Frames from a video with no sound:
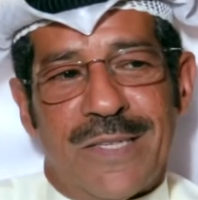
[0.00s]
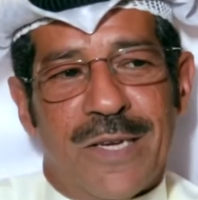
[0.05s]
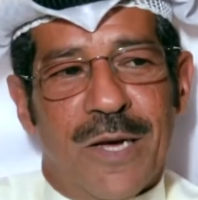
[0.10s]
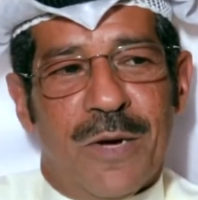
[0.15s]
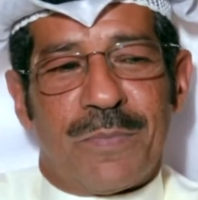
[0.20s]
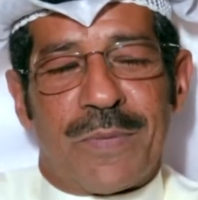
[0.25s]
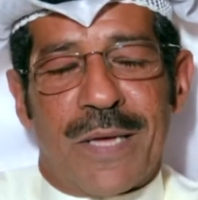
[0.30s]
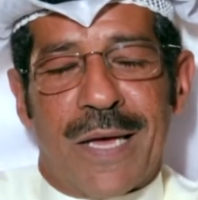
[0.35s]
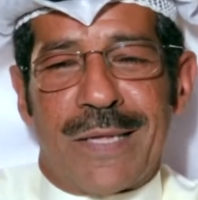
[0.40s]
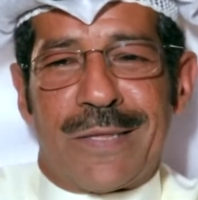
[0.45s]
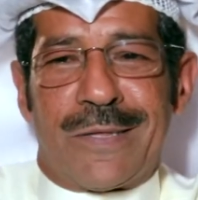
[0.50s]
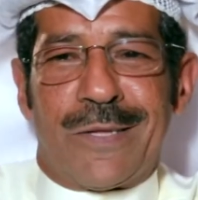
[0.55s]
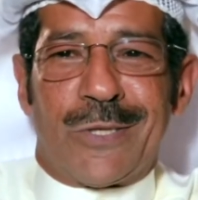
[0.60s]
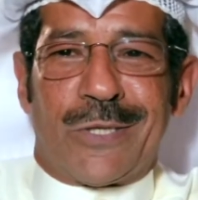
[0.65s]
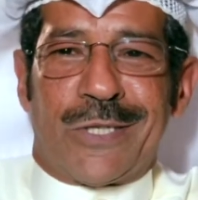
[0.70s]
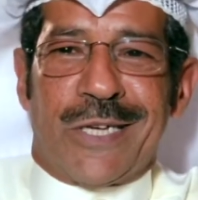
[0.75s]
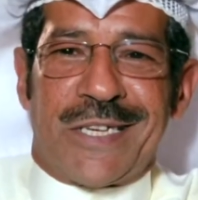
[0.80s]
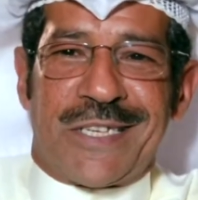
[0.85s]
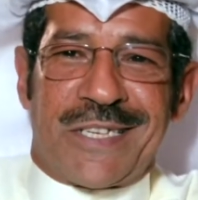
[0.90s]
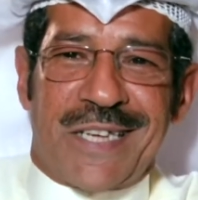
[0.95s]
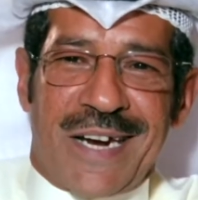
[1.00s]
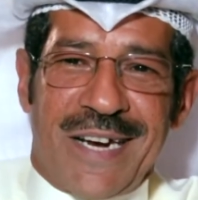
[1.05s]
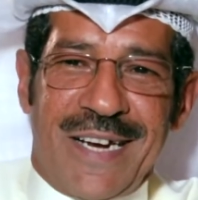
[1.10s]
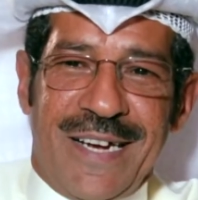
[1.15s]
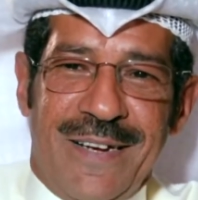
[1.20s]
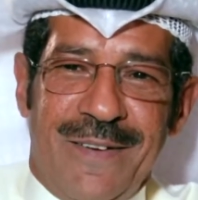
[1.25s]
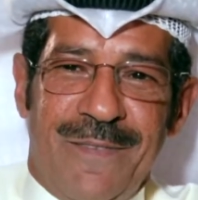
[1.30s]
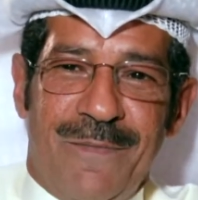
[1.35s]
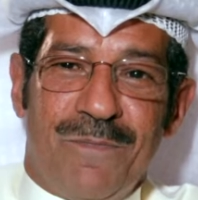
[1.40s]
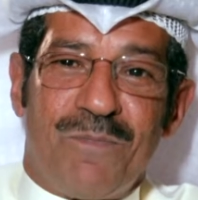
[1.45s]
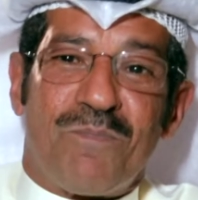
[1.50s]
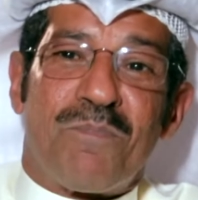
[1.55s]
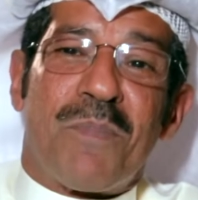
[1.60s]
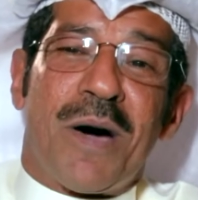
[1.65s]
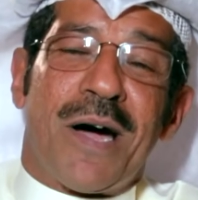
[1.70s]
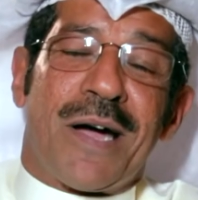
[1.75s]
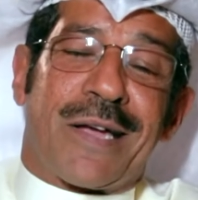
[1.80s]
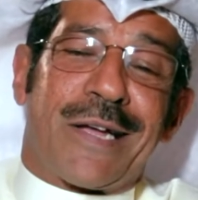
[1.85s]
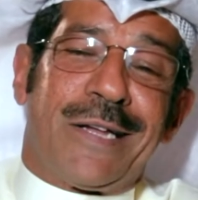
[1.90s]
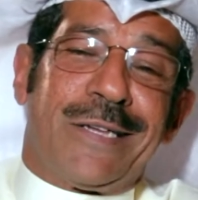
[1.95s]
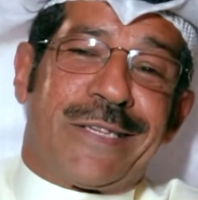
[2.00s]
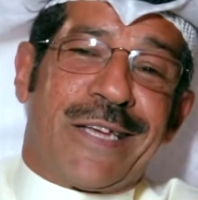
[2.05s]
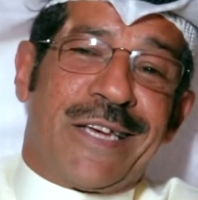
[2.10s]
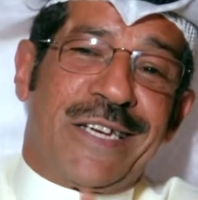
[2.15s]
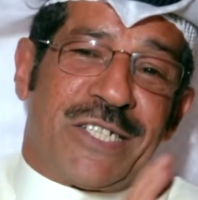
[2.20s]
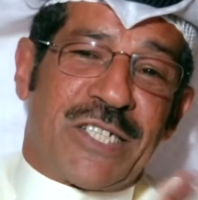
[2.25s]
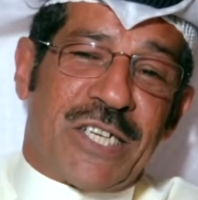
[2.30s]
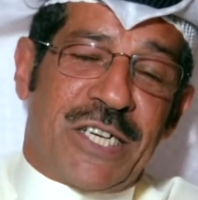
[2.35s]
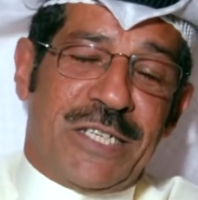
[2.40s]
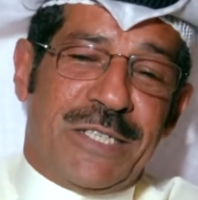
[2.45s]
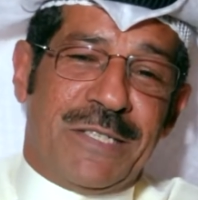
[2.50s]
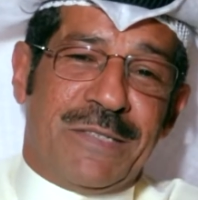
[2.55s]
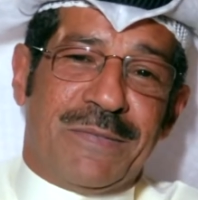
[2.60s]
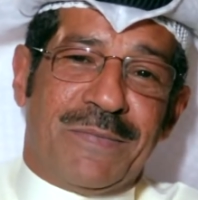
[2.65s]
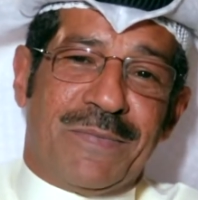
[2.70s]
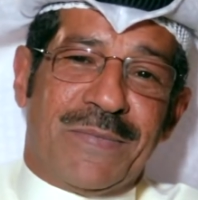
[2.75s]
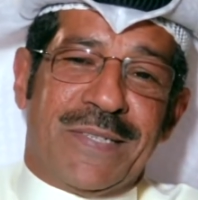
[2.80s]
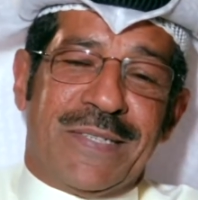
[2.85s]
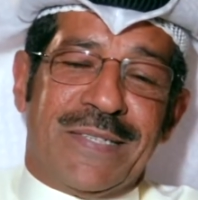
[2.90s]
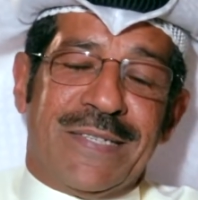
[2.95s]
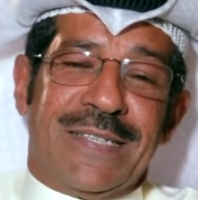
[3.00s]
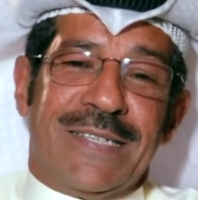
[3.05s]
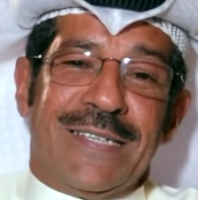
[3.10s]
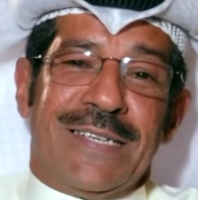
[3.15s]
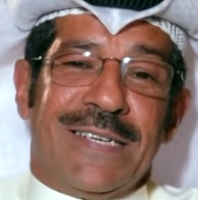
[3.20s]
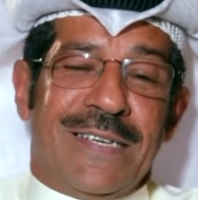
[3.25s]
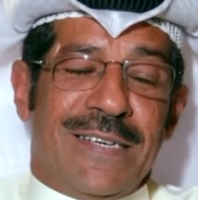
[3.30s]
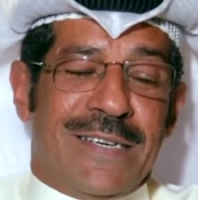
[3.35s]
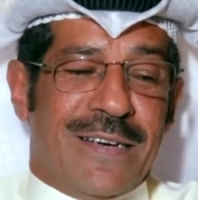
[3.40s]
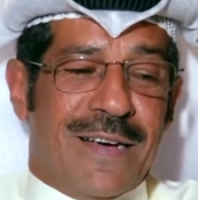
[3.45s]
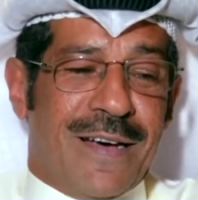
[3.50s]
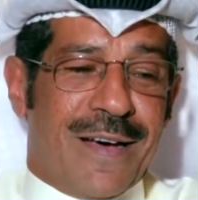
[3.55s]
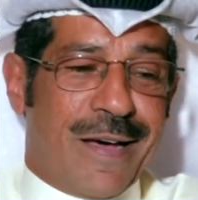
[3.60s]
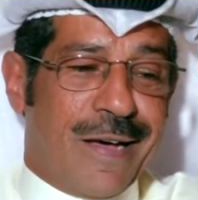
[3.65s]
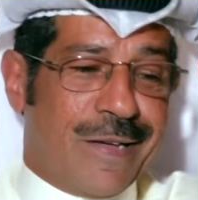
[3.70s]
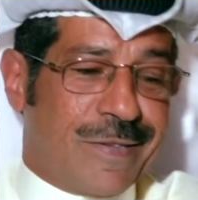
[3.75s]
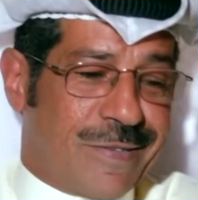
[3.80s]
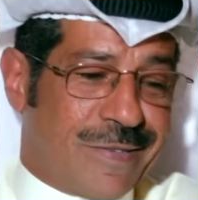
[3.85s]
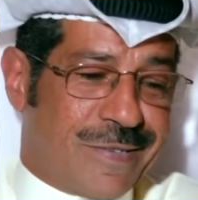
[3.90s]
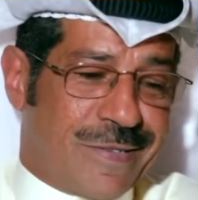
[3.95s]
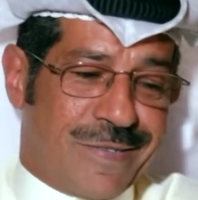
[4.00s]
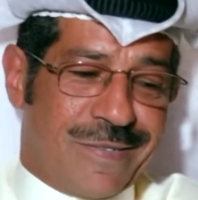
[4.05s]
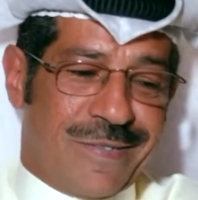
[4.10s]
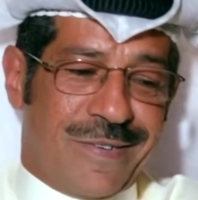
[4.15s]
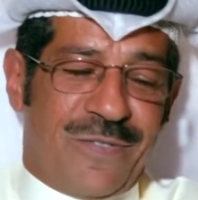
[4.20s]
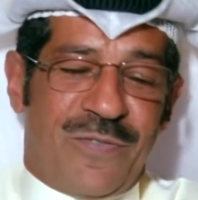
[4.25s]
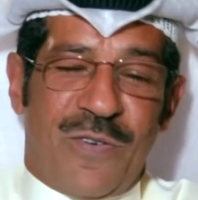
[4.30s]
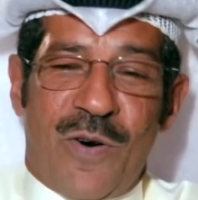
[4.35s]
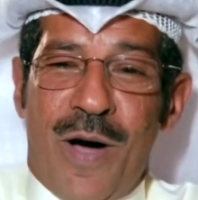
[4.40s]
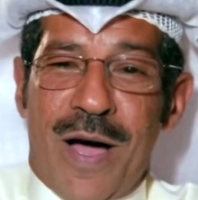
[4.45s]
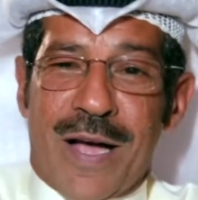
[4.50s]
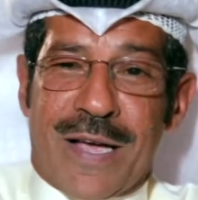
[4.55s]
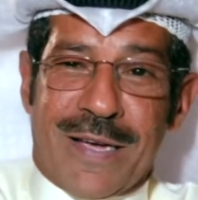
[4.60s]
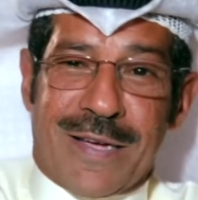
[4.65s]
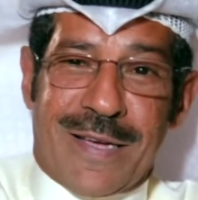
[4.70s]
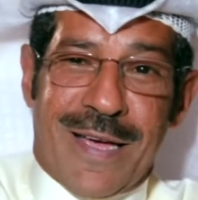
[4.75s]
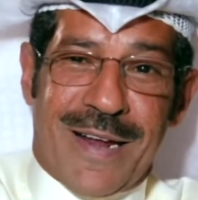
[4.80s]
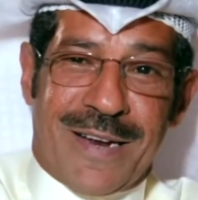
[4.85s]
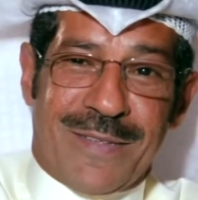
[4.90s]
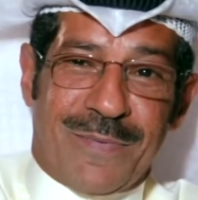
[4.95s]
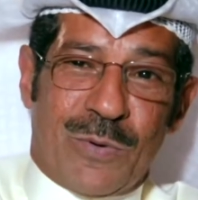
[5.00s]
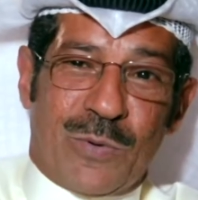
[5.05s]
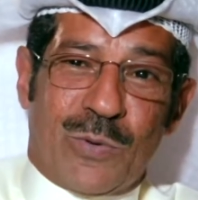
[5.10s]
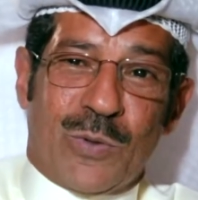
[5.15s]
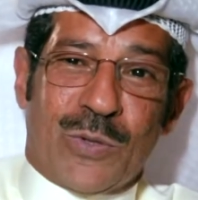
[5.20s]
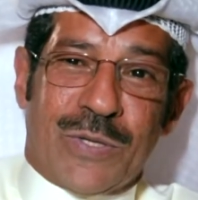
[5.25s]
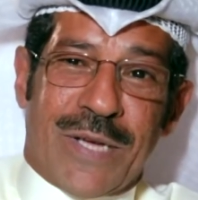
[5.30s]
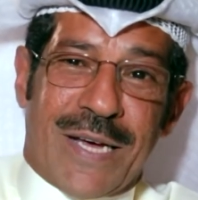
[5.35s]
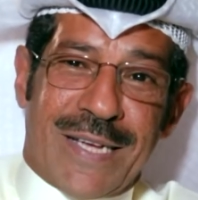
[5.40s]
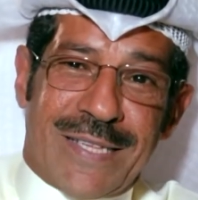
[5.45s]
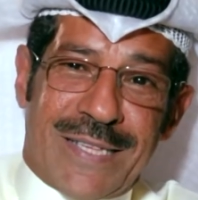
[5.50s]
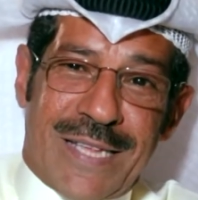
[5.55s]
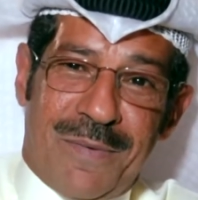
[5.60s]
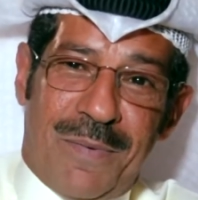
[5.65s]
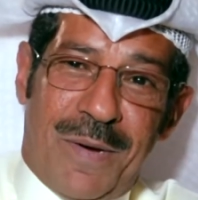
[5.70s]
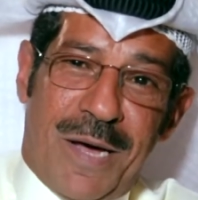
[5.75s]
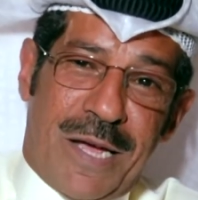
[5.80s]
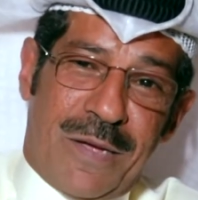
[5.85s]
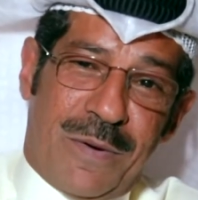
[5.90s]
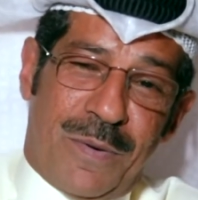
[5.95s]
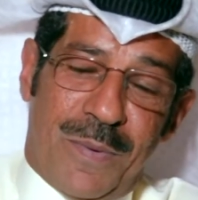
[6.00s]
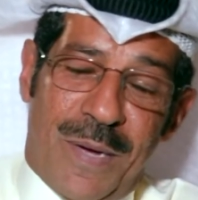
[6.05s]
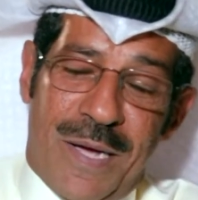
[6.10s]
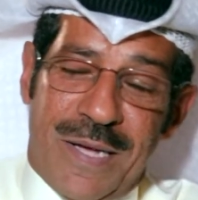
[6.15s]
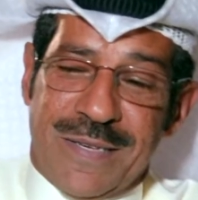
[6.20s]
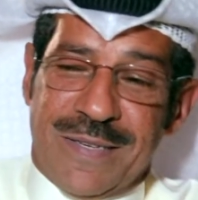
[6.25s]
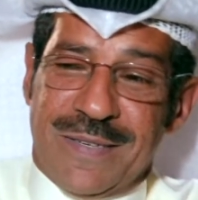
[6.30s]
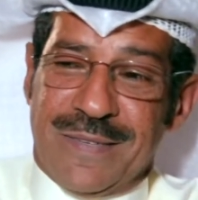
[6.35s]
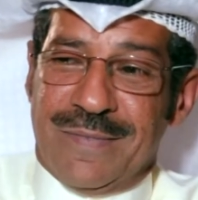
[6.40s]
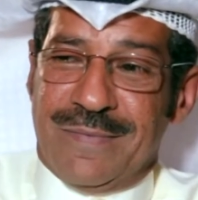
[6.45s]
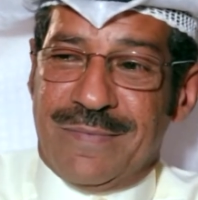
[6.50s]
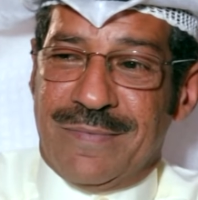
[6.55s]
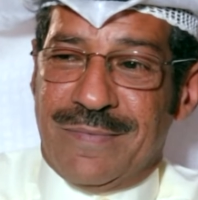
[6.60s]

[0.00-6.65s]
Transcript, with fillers: قمت خدش على السريع ما اكلت اي شيء اخذت الفواكه كانت موجوده اخذتها معاي بالباص